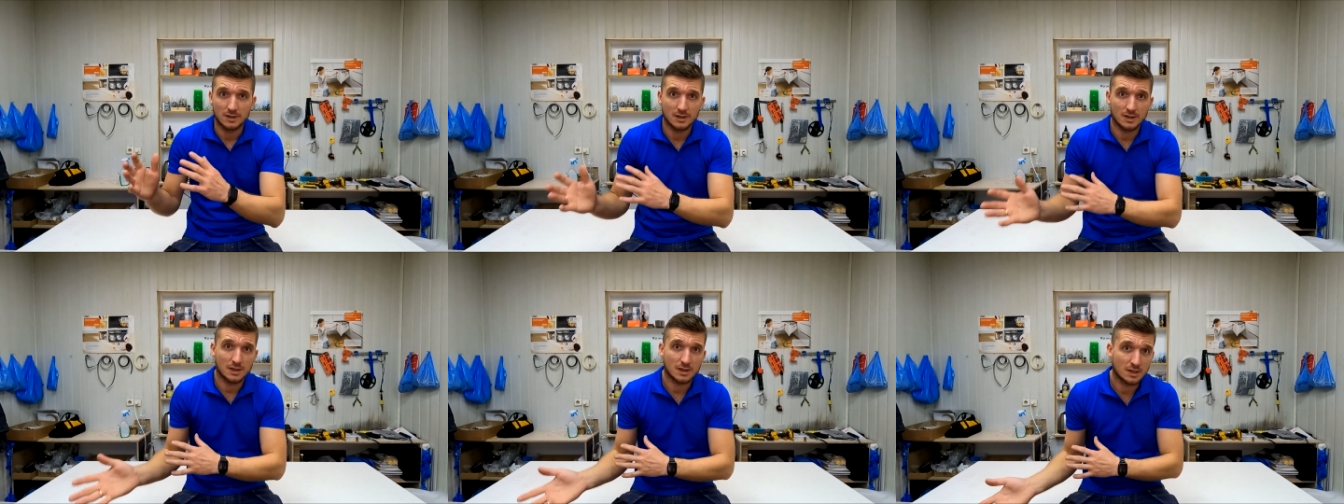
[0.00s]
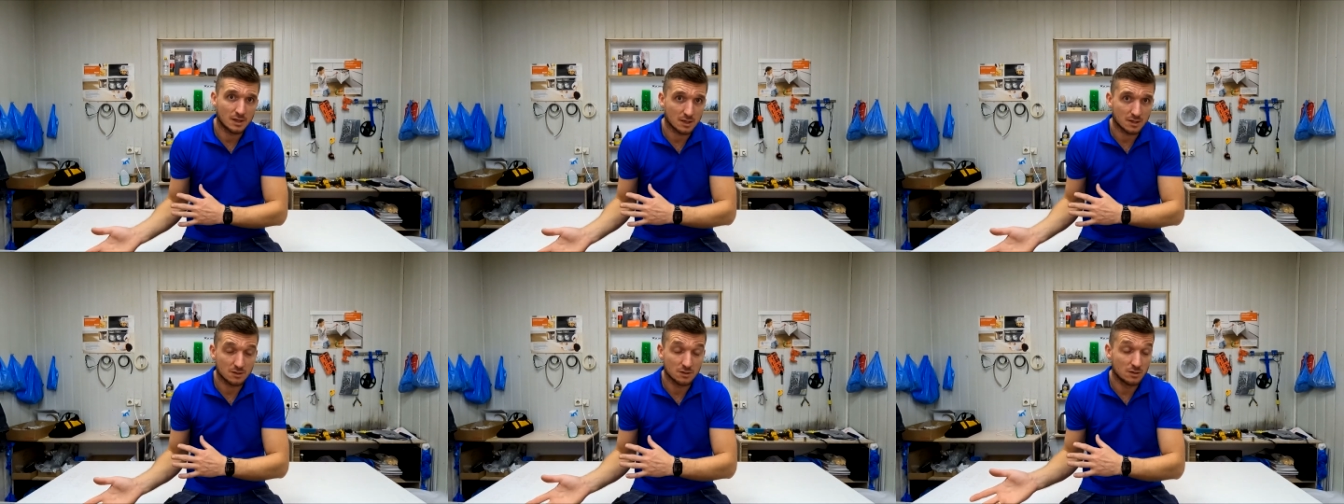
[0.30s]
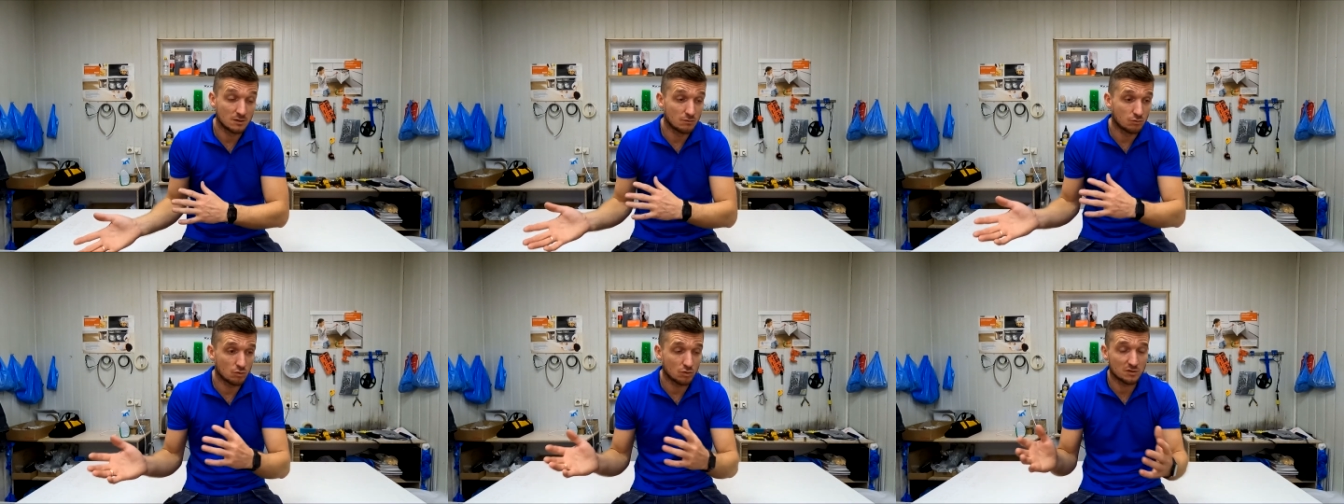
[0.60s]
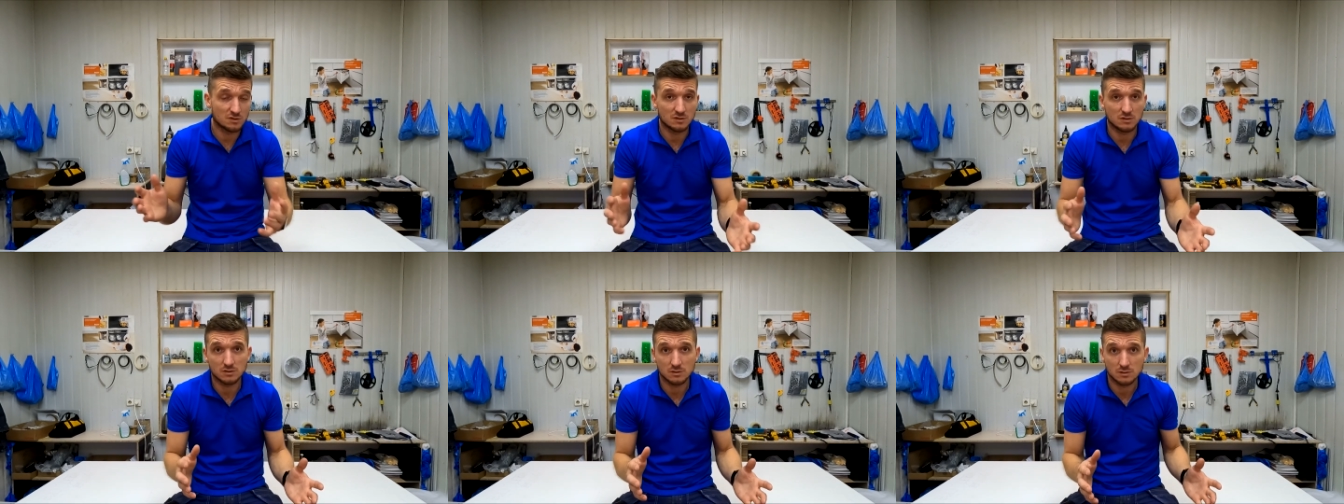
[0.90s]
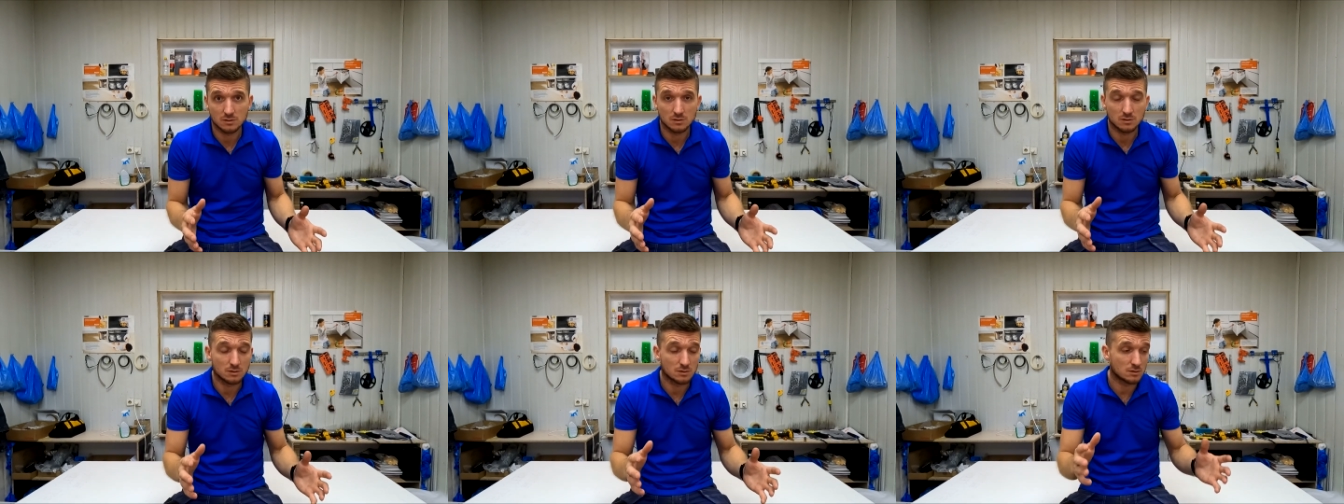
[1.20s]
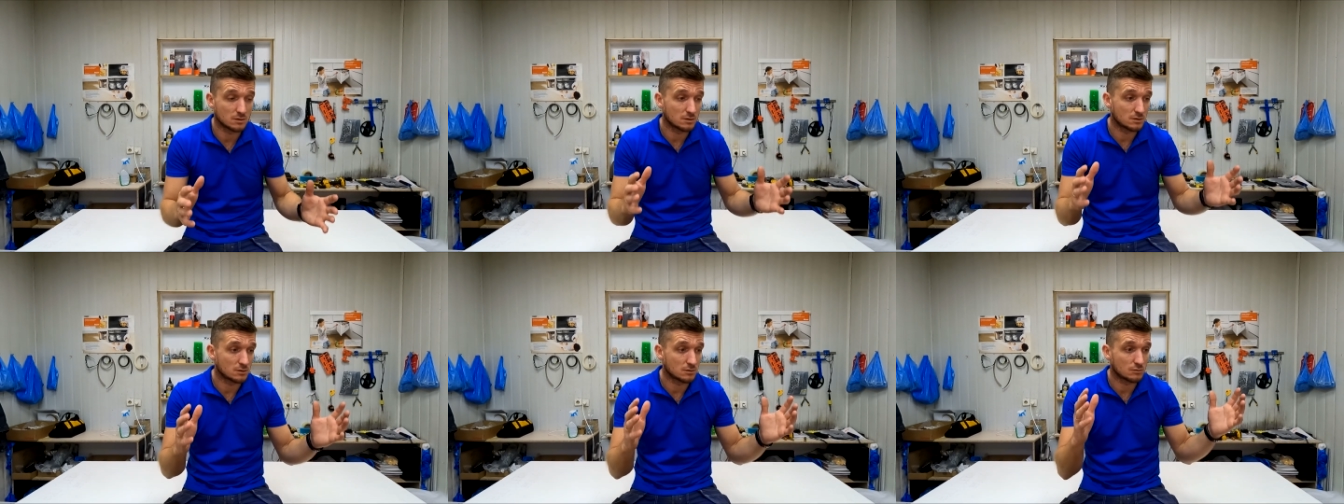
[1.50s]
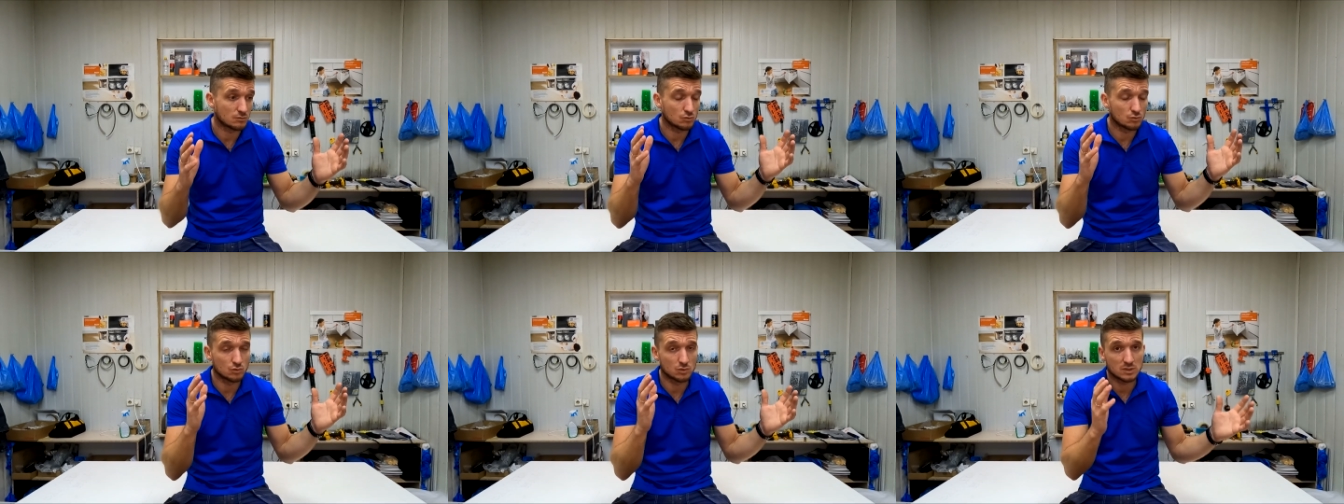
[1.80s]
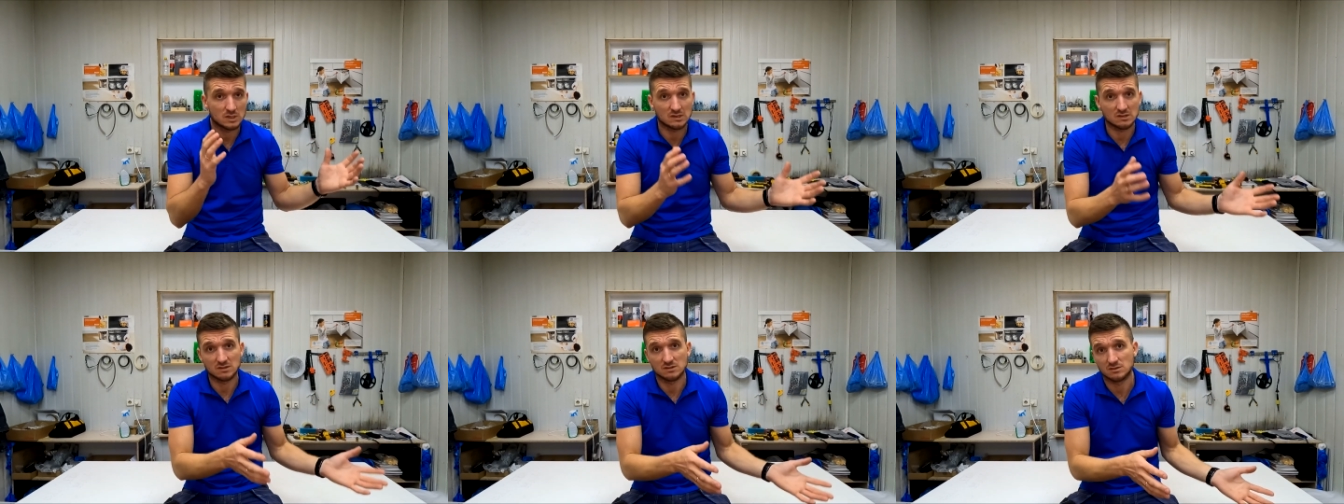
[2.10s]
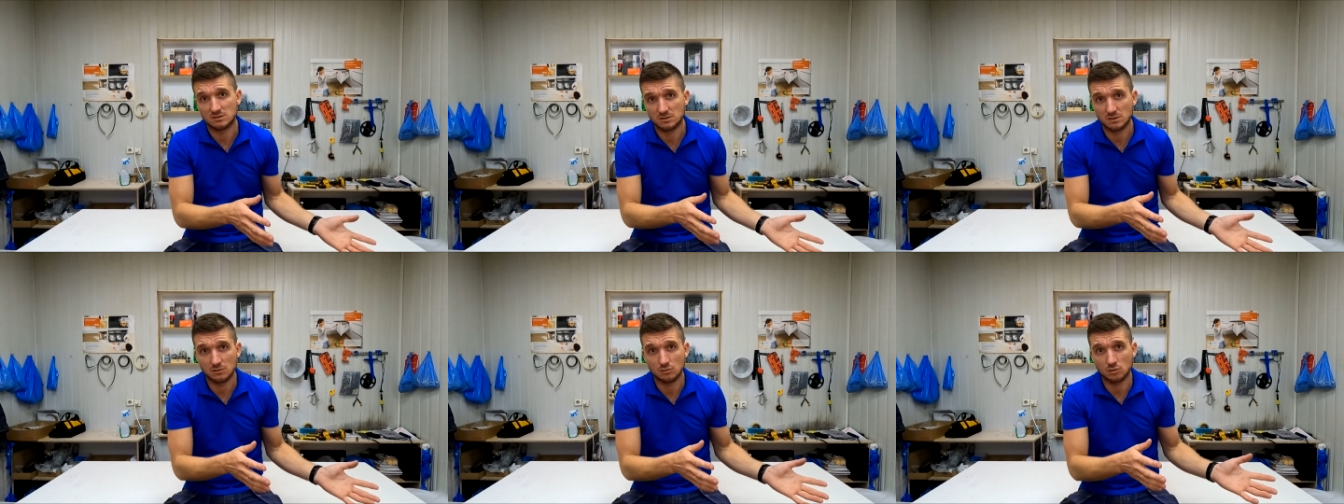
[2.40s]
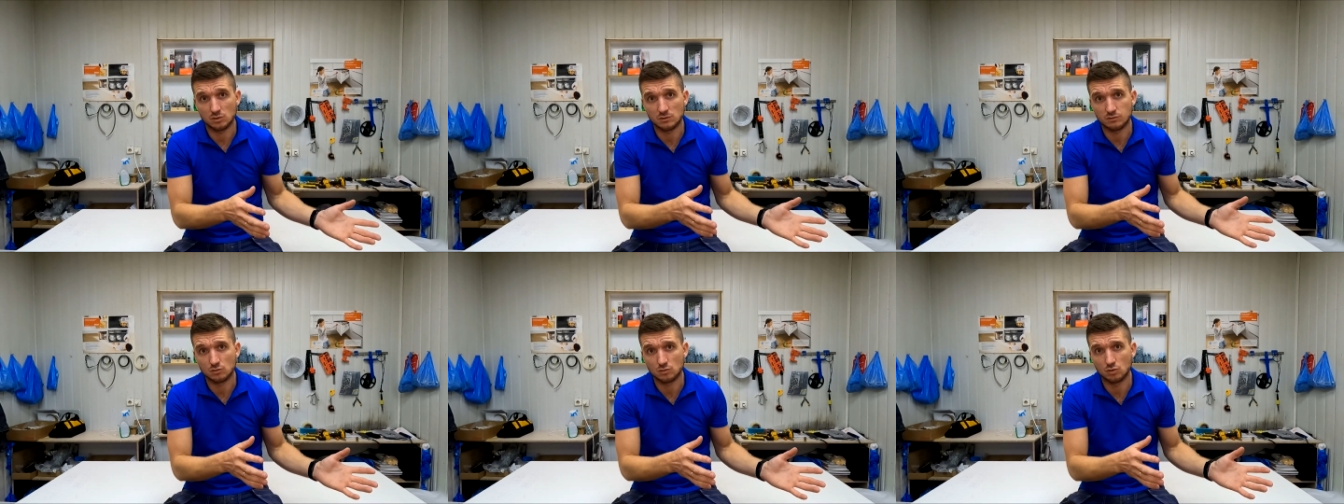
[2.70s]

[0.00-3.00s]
Эгер не возит, э, у нас завод